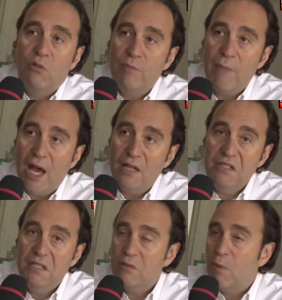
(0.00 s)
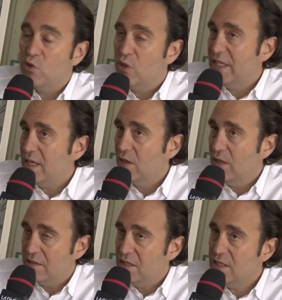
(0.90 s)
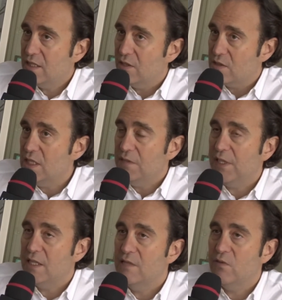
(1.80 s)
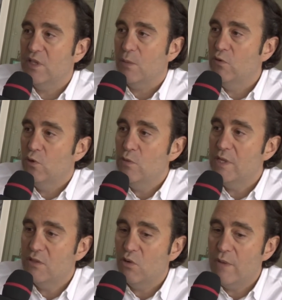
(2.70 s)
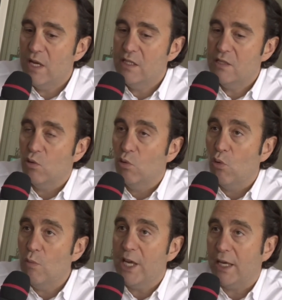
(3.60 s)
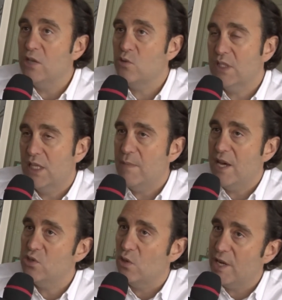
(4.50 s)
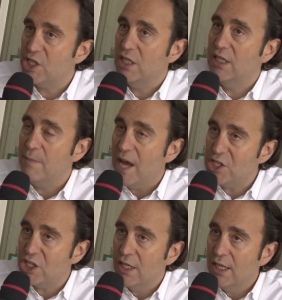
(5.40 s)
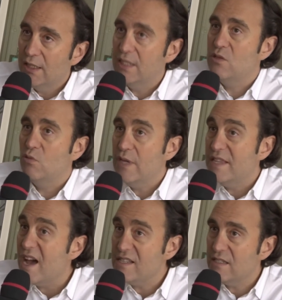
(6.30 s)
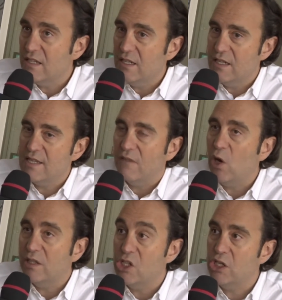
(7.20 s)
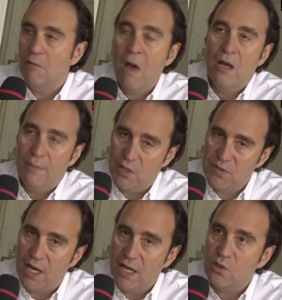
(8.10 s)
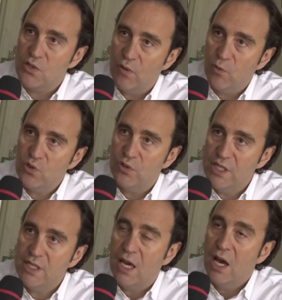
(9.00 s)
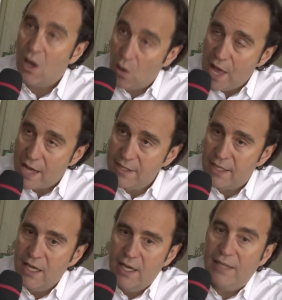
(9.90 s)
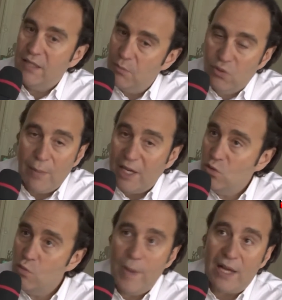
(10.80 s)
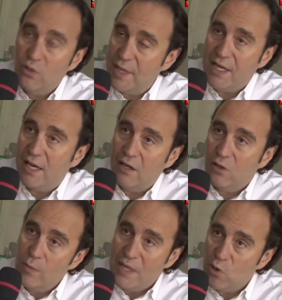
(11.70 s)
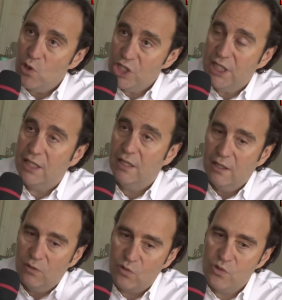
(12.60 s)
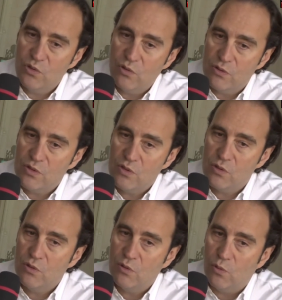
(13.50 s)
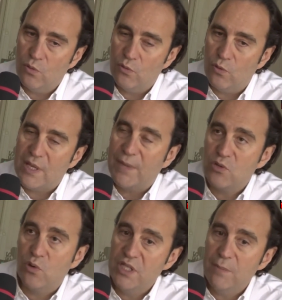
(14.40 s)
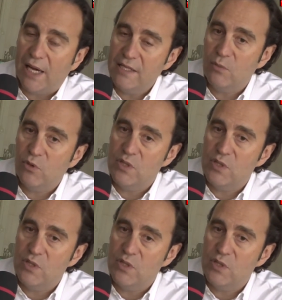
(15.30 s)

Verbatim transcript: on met un disque, bah, autant mettre un, disque significatif en termes de volume, et si on met un disque gros, bah, il y a quelque chose qui émerge sur le marché et qui marche, qui sont les NAS, les, serveurs attachés. Bah, dans ce cas-là, transformons ce disque en masse. Et, puis après, tout part de manière euh, complètement logique. Donc on, s'aperçoit aussi, par exemple,